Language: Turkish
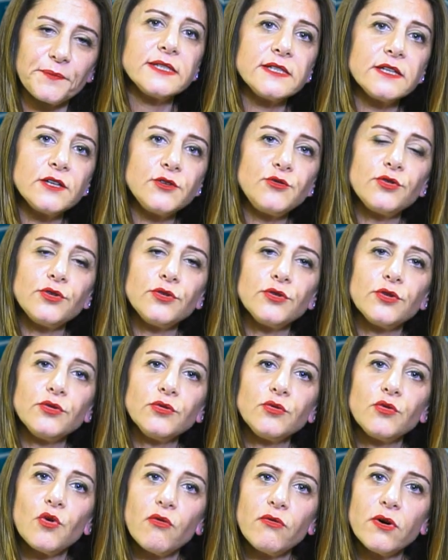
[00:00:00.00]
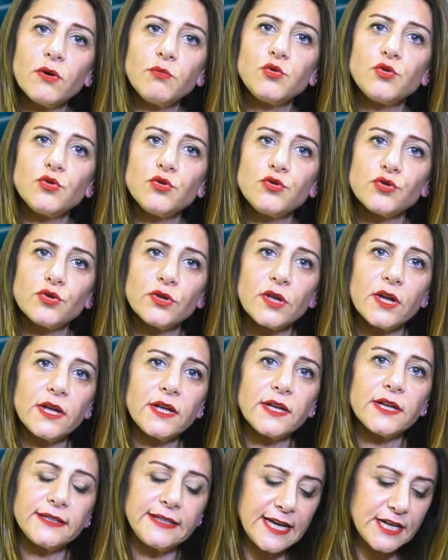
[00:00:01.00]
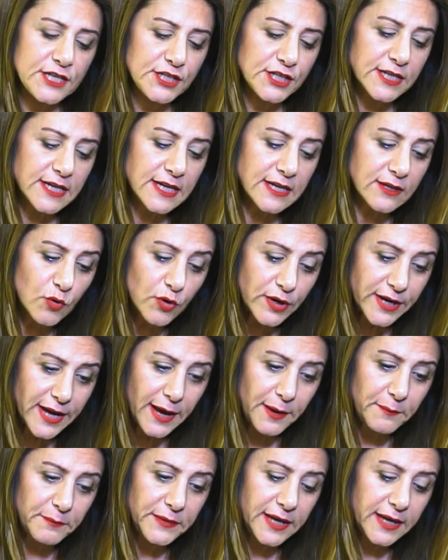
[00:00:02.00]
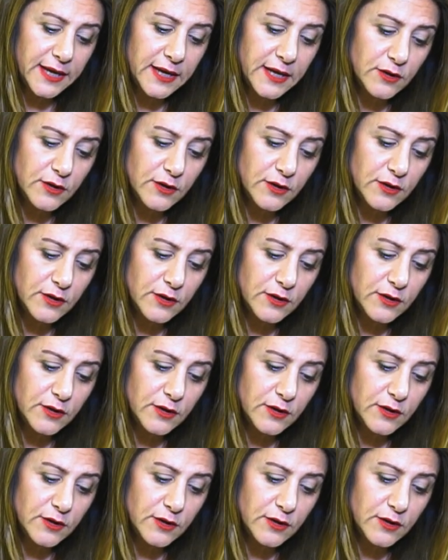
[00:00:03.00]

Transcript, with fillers: Satürn'ün Kova burcuna geçtiği dönemde